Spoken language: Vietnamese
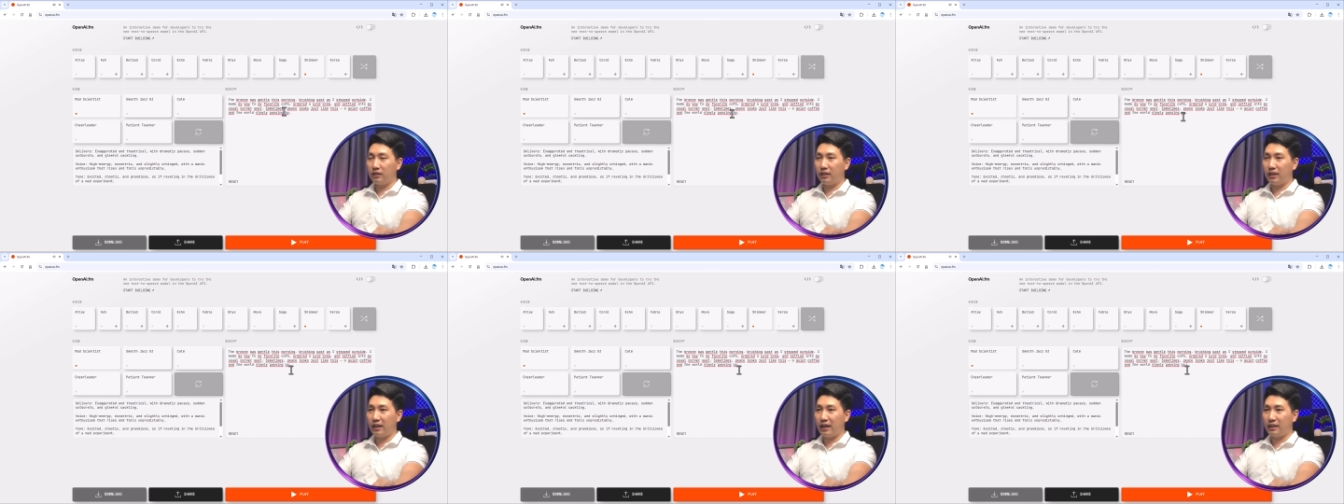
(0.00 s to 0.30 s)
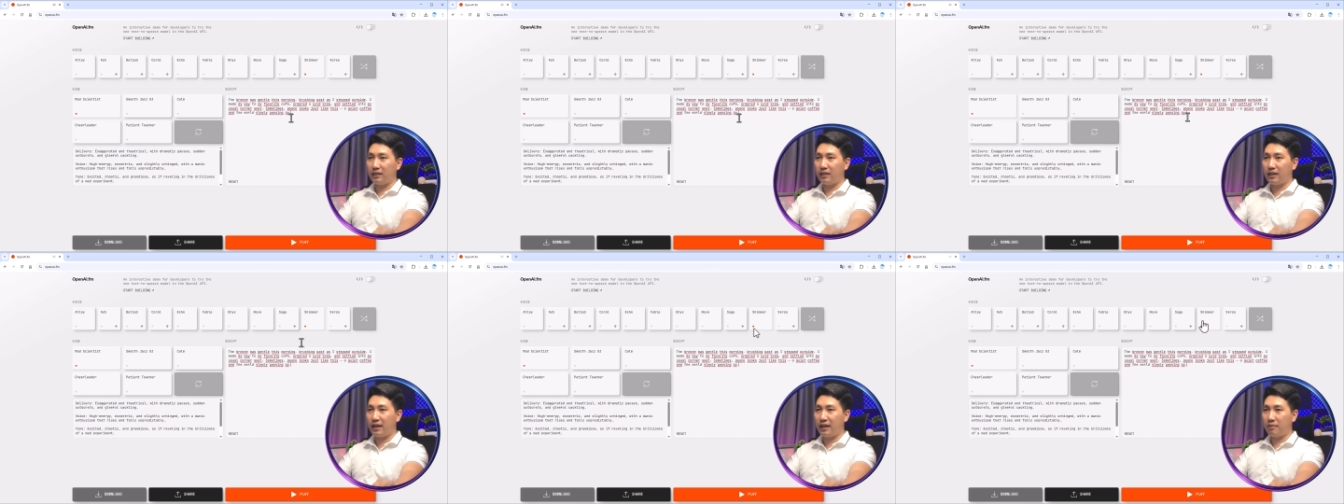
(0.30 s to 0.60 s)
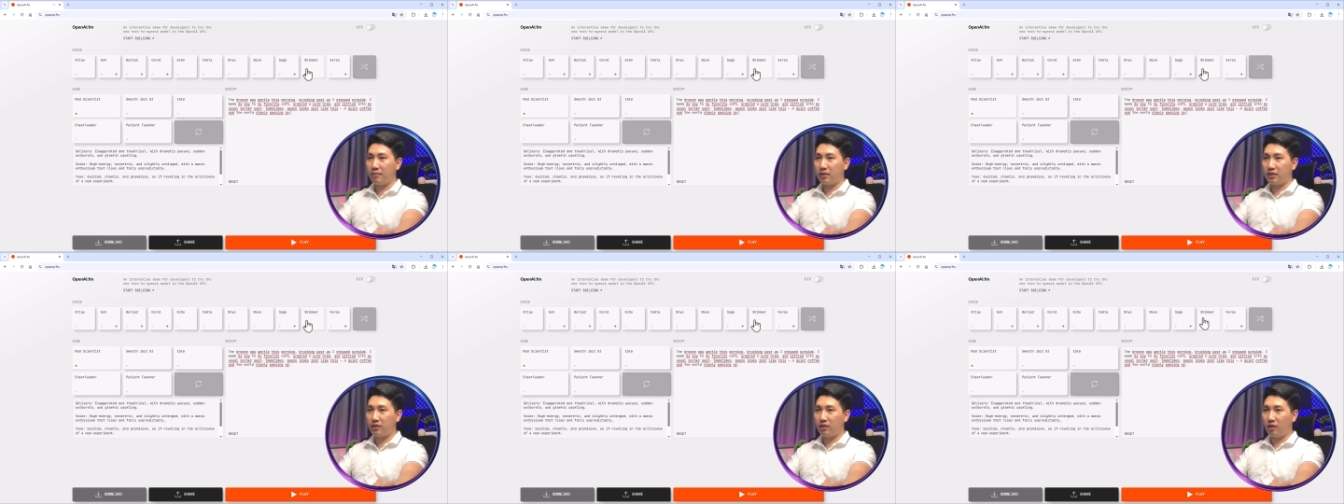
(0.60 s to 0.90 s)
tiếng Anh ở đây
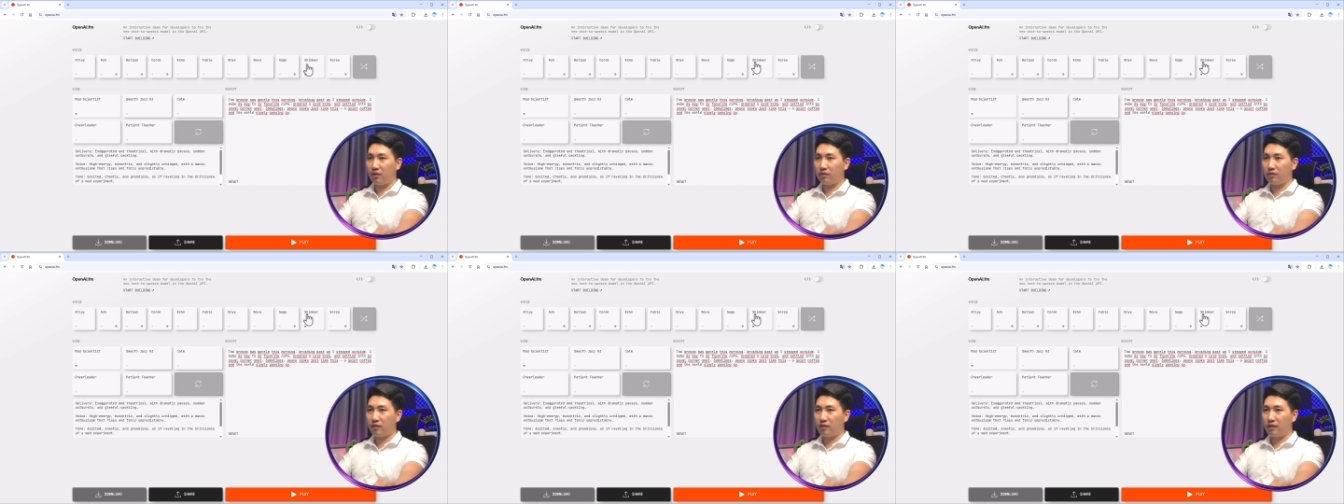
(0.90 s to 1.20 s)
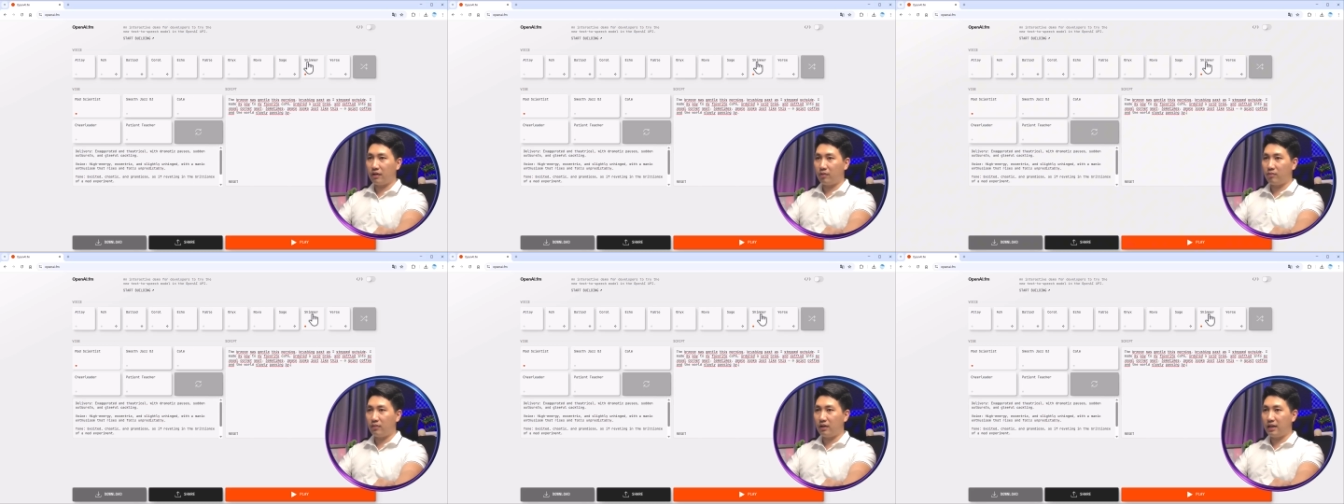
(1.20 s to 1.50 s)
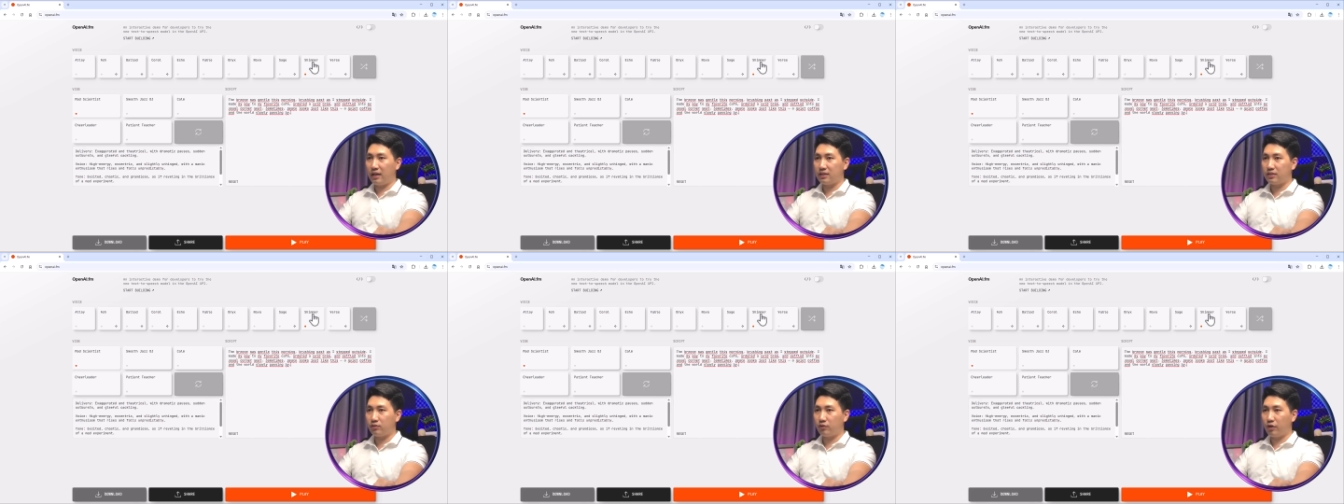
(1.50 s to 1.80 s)
mình chọn cái giọng
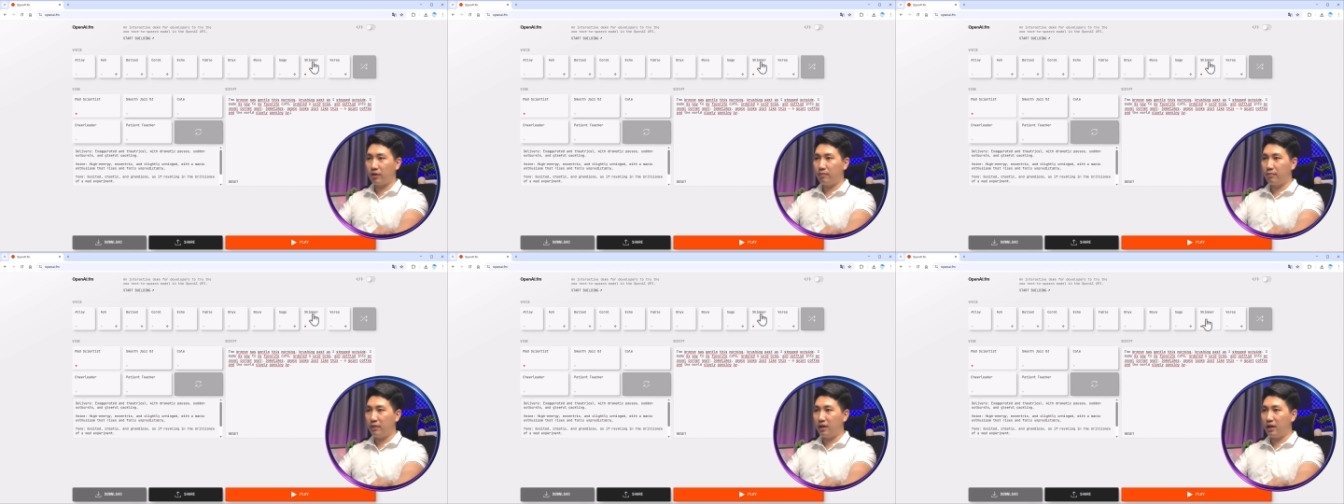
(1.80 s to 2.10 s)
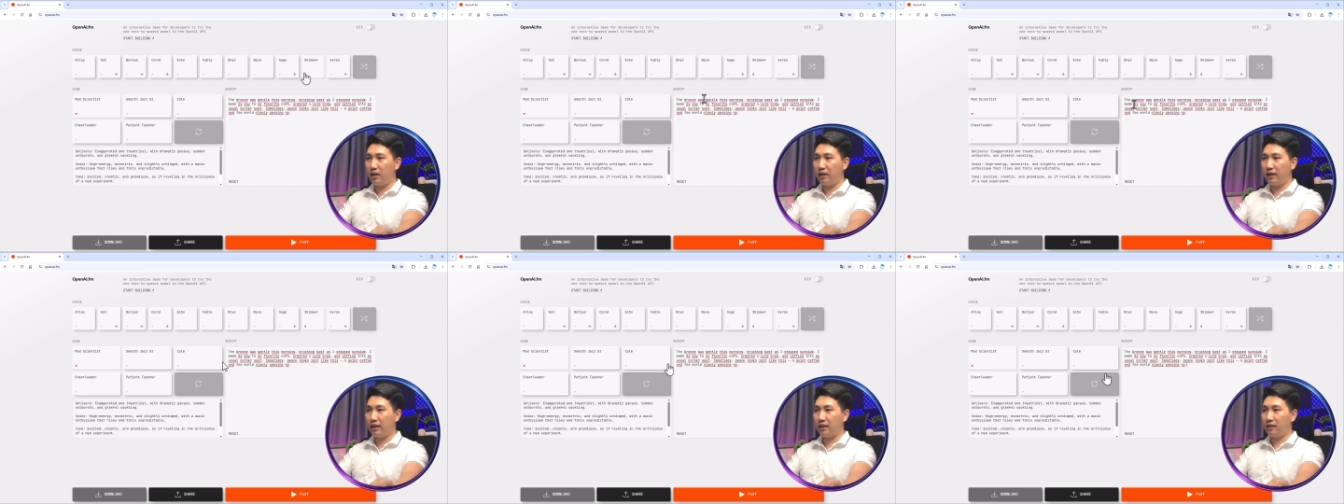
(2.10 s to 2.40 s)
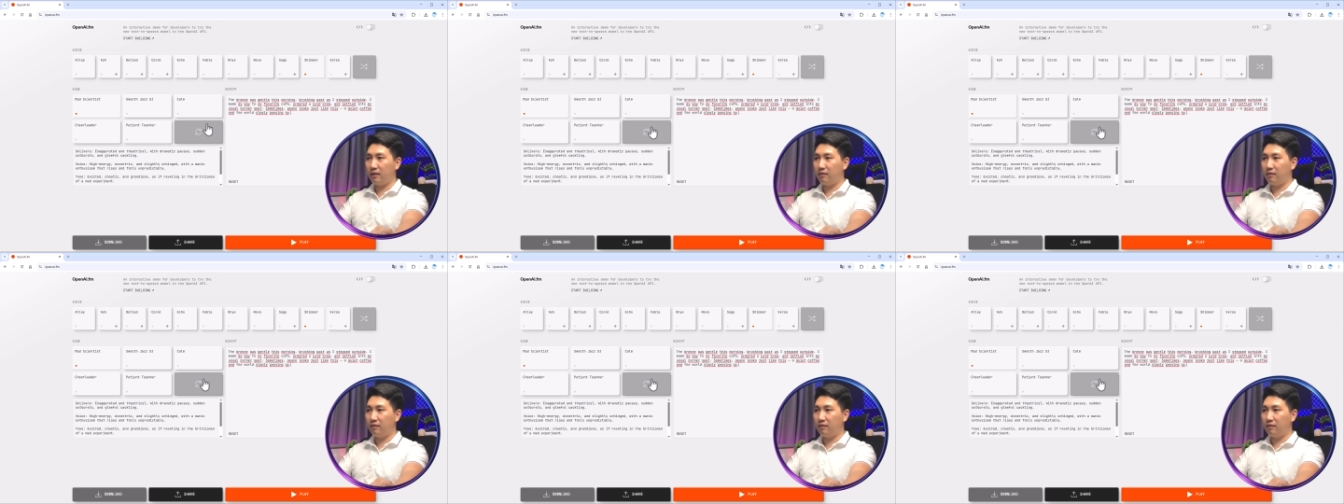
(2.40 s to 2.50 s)
là streamer nè